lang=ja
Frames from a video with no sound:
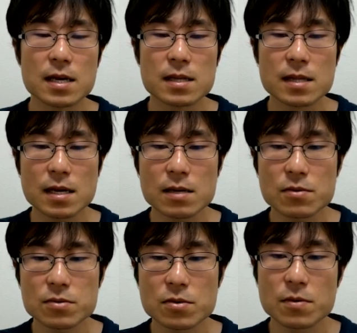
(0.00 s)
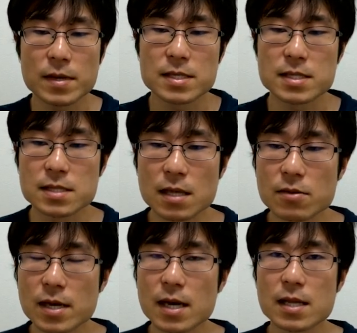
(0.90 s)
だからこそ、まあ、実践の
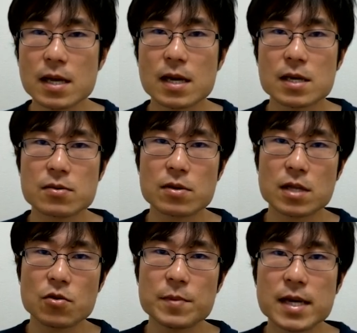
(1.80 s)
中でそういった読み